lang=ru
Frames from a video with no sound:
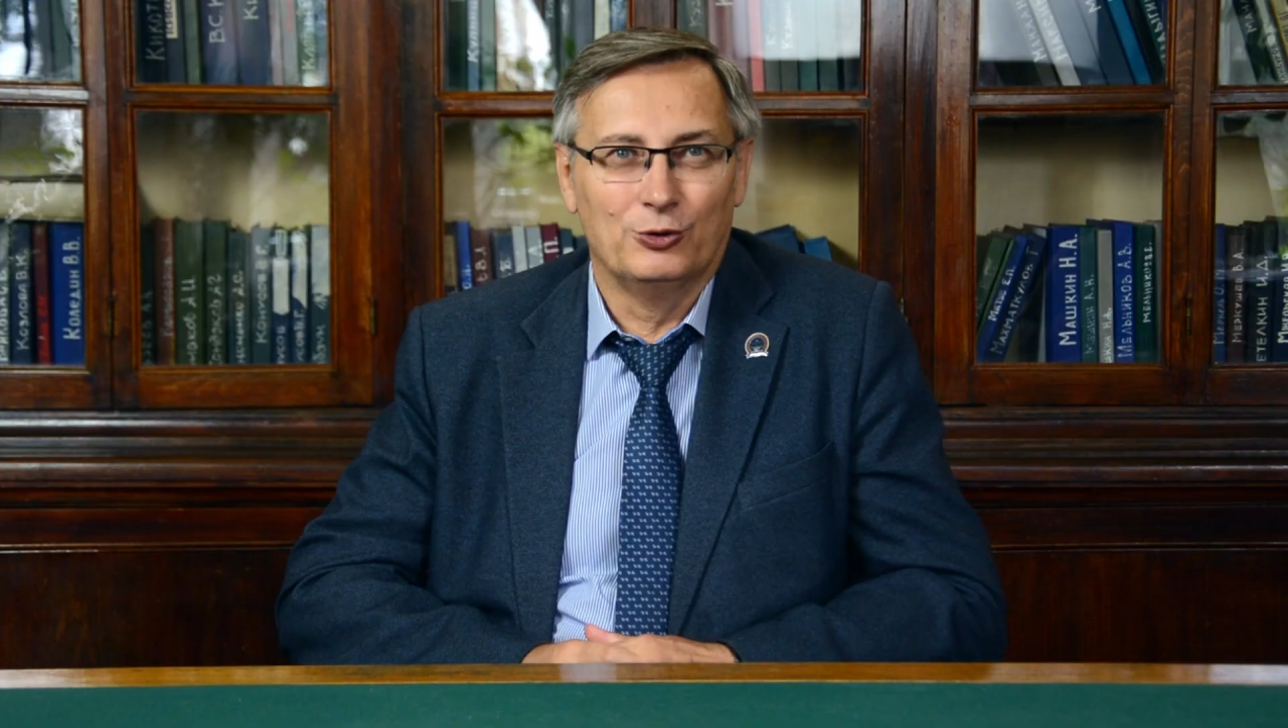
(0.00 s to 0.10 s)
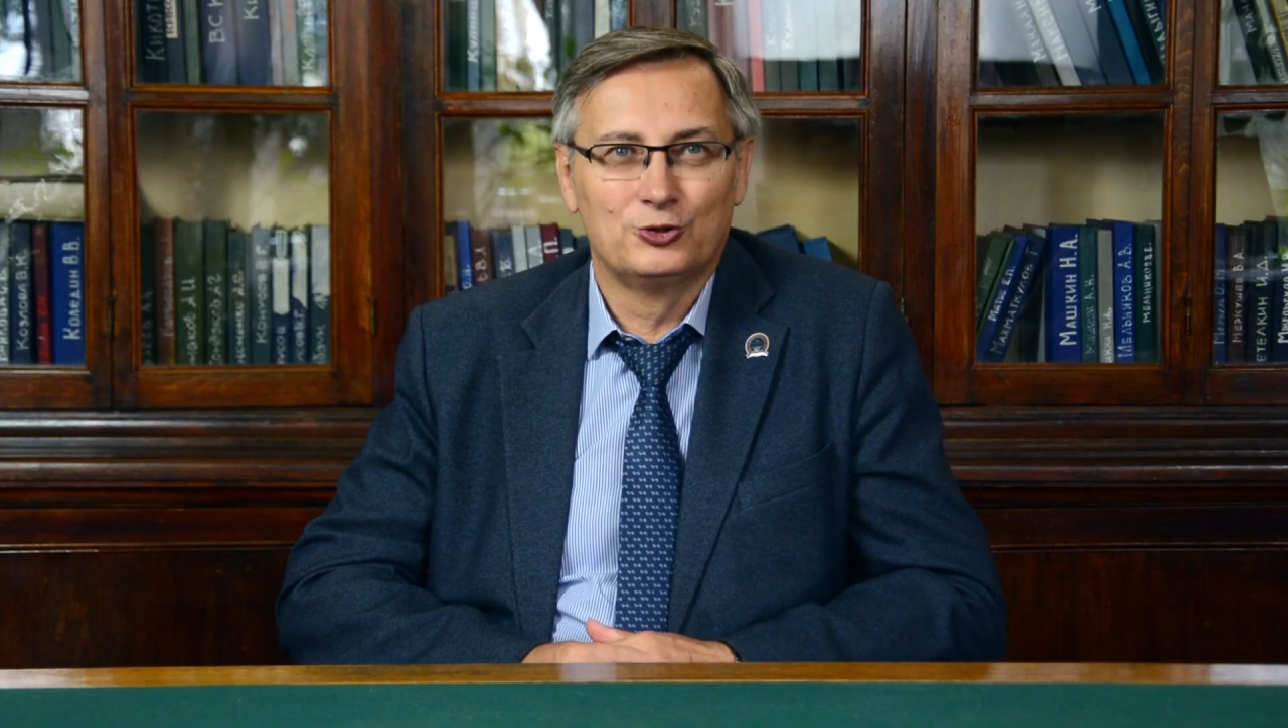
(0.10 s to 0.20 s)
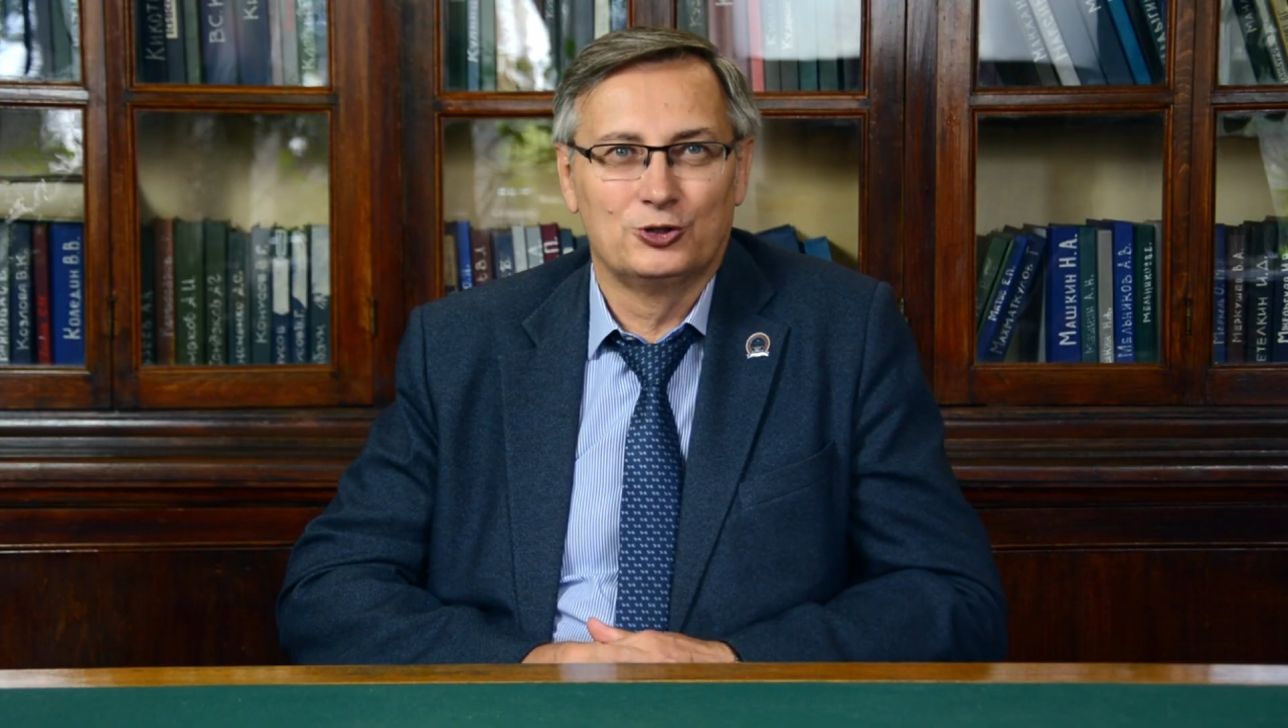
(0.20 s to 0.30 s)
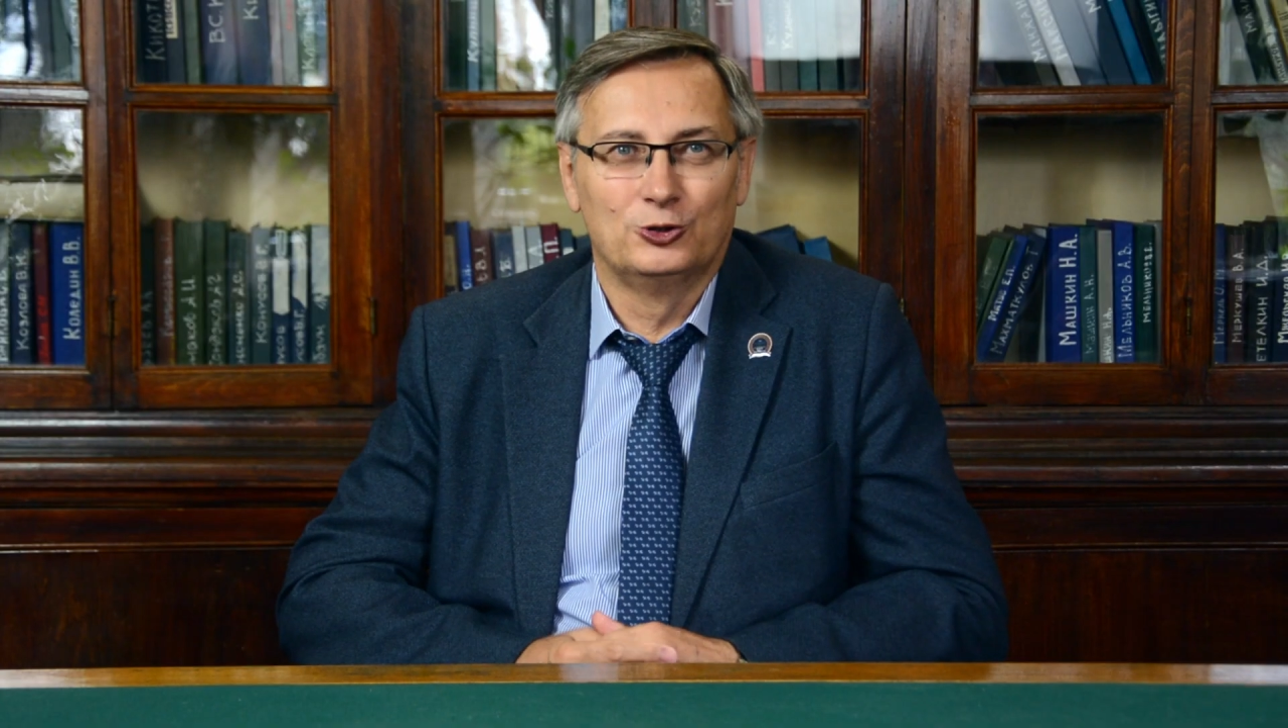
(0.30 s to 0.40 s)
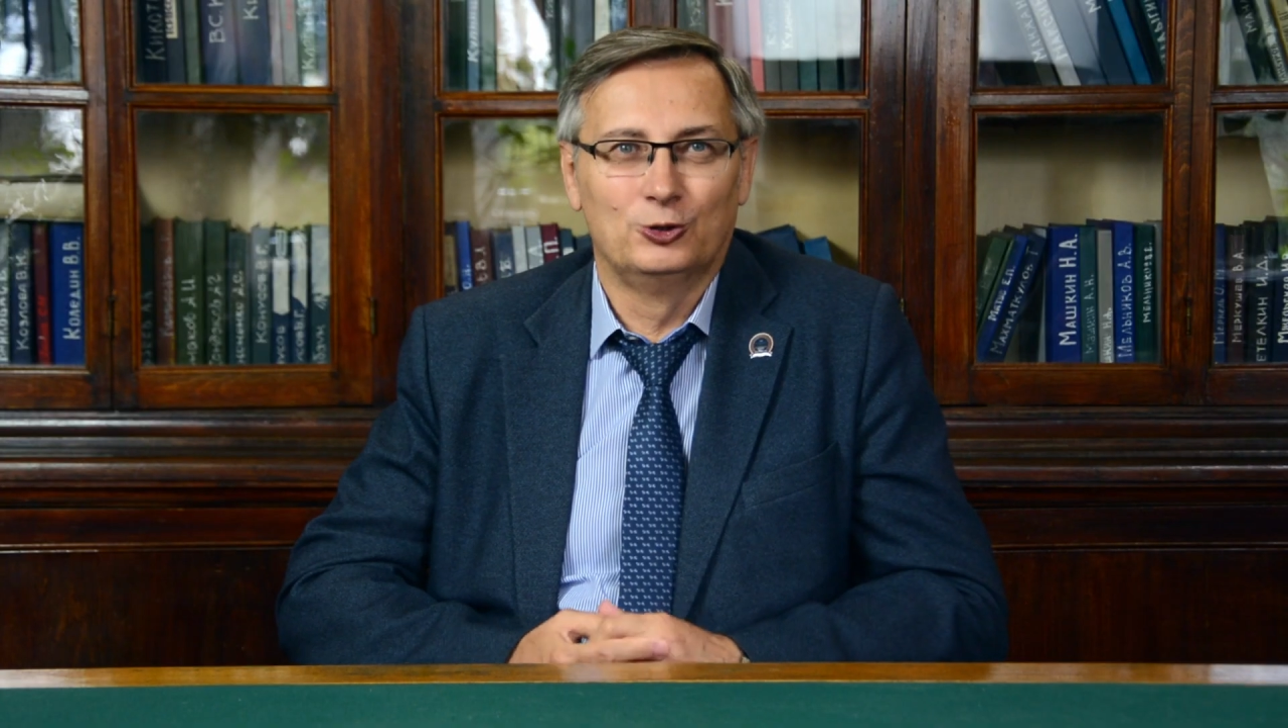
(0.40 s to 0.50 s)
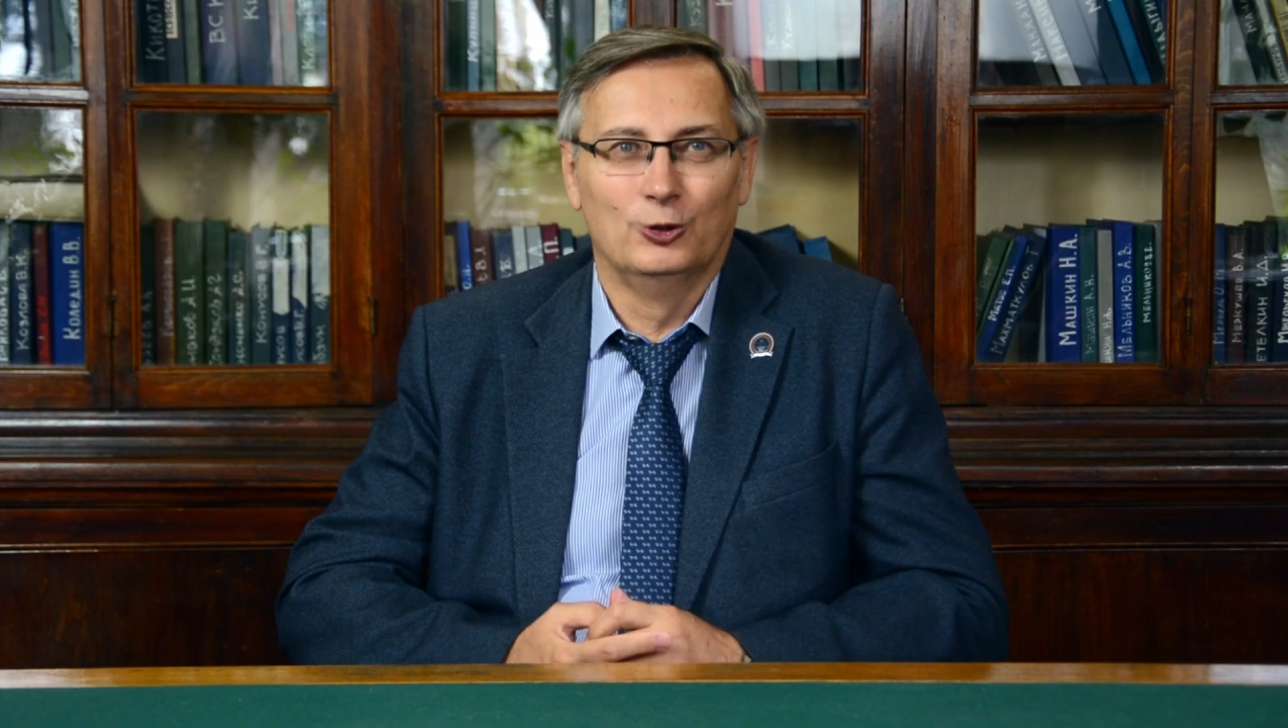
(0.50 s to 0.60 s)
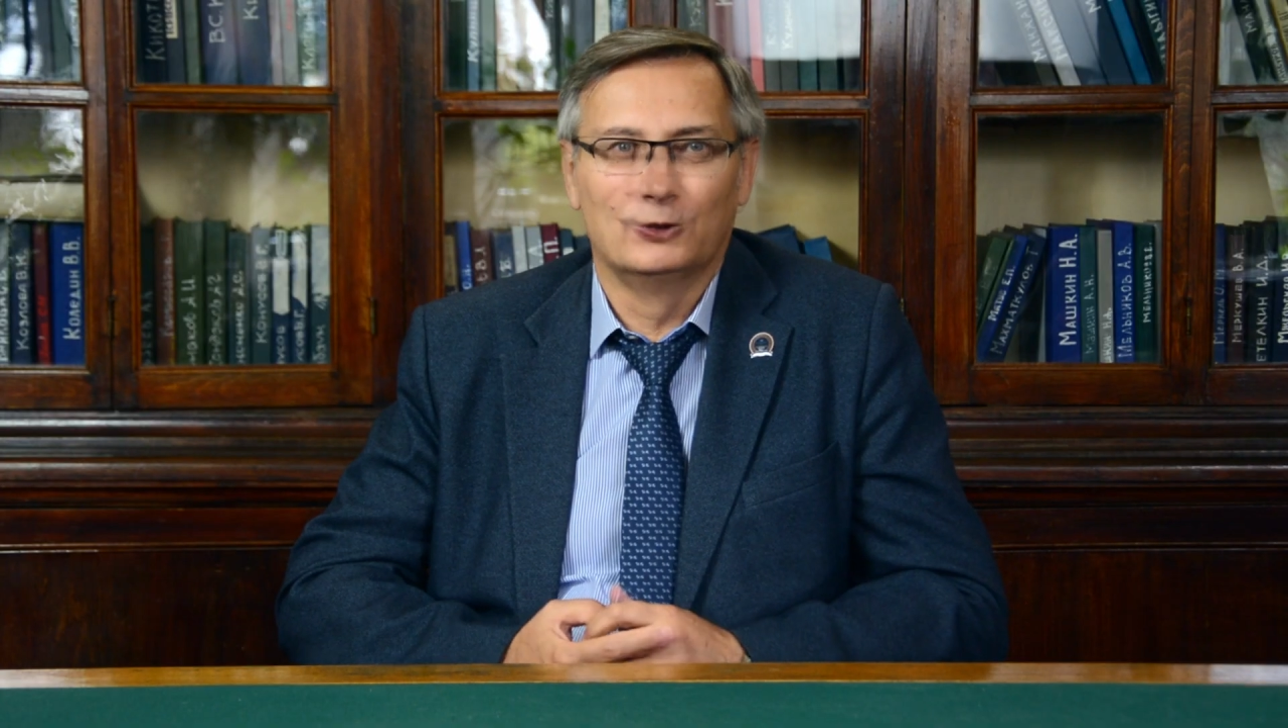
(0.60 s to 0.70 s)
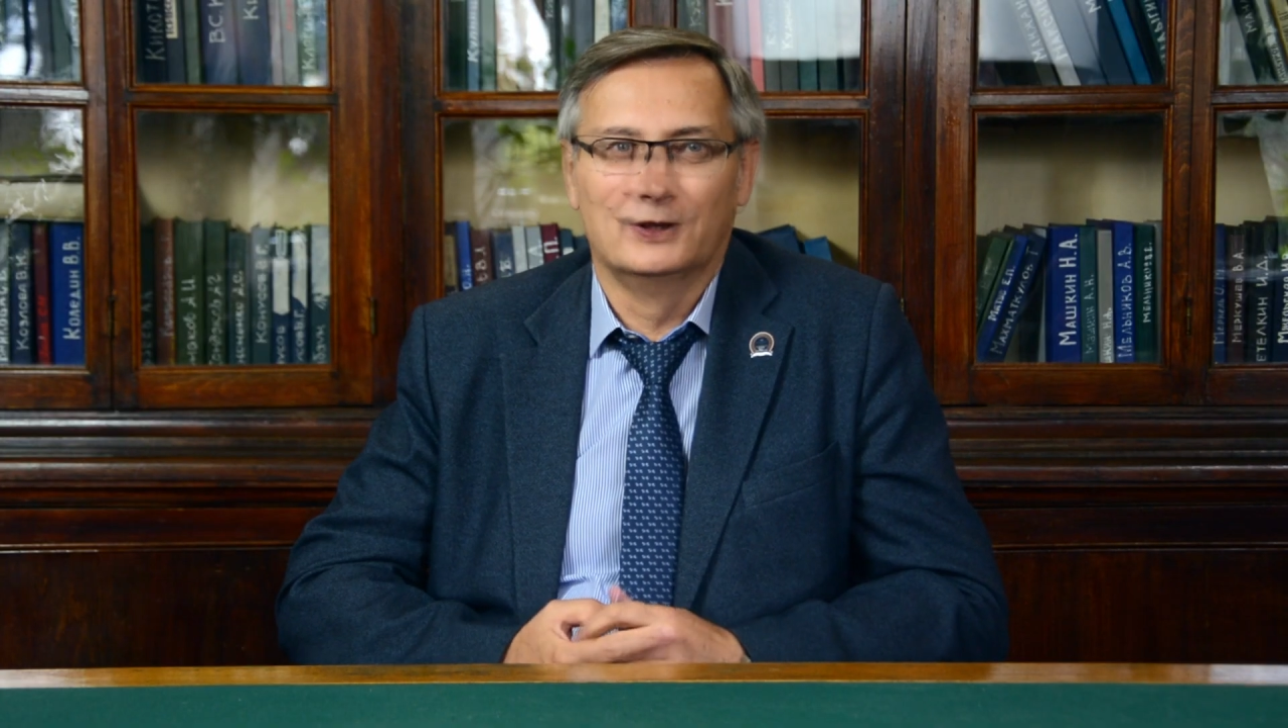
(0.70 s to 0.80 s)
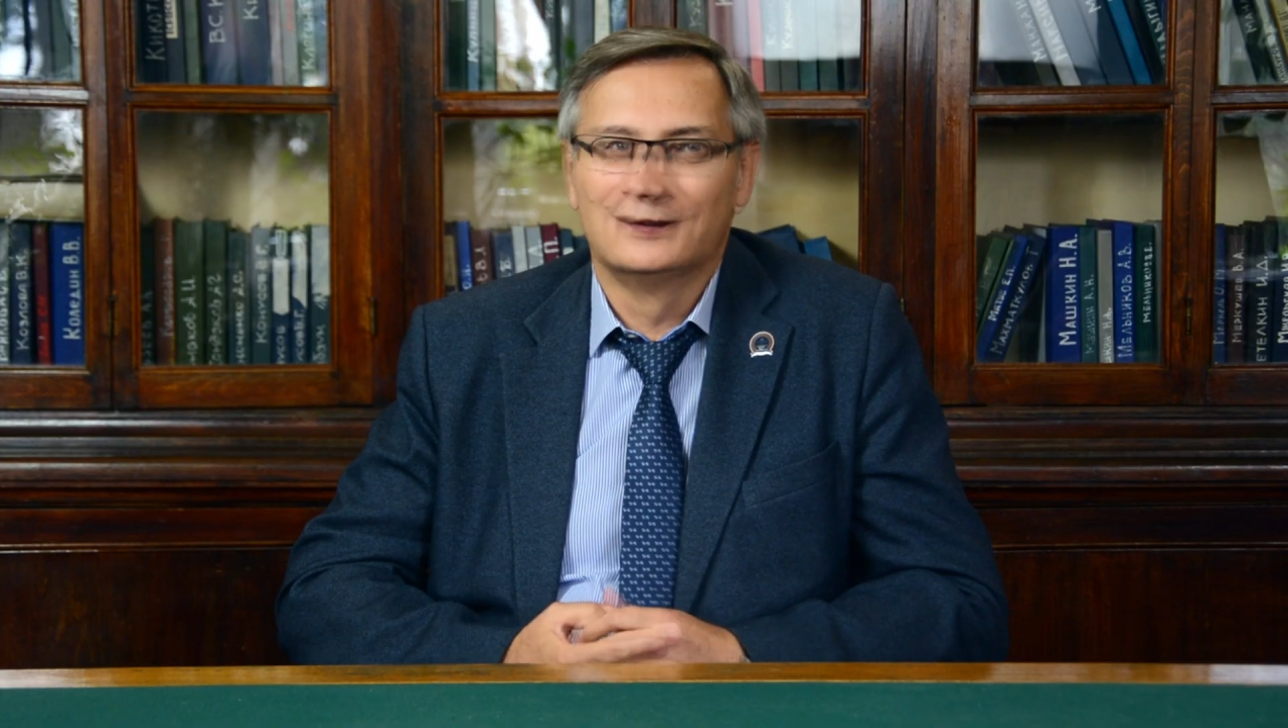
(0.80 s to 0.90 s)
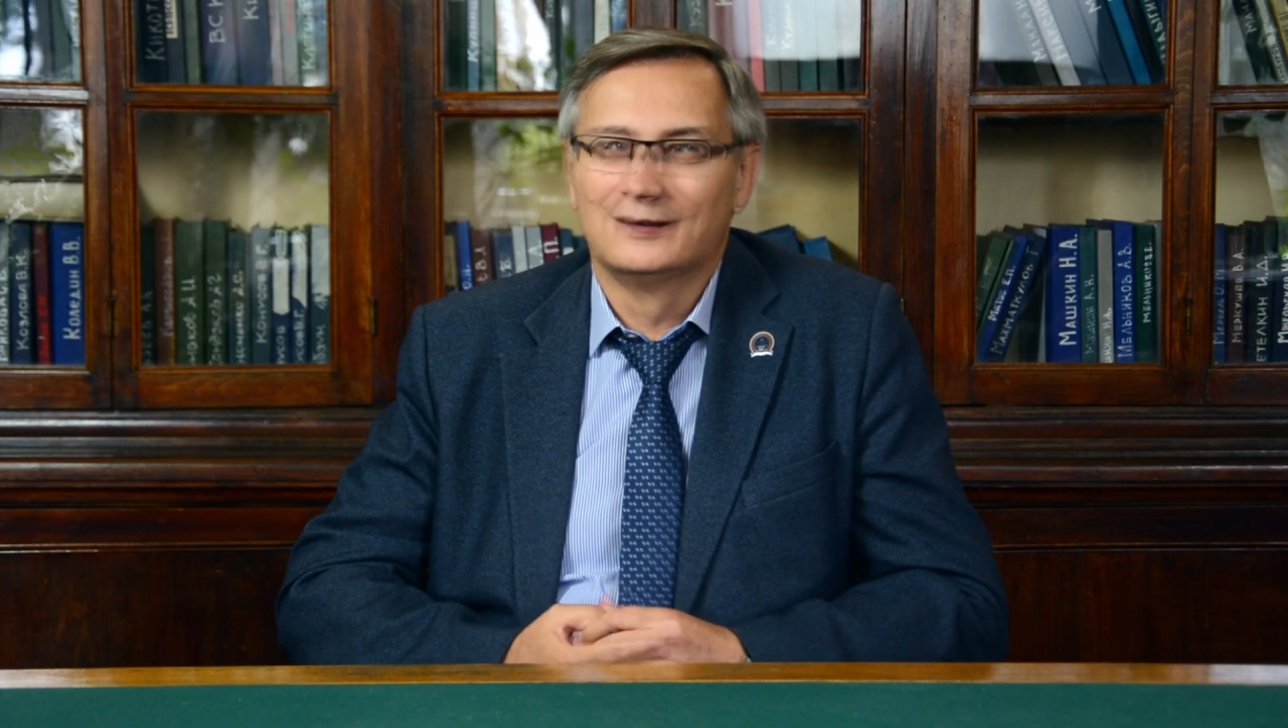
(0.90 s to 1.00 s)
очень
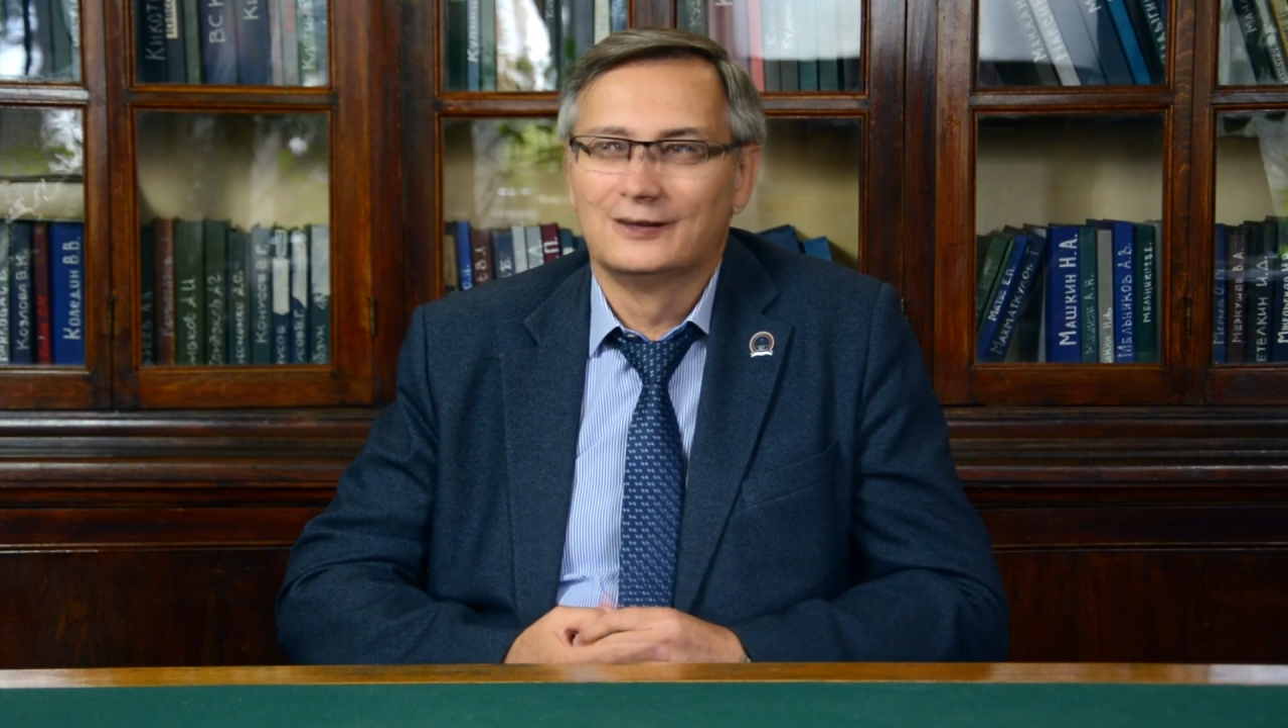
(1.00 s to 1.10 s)
долго.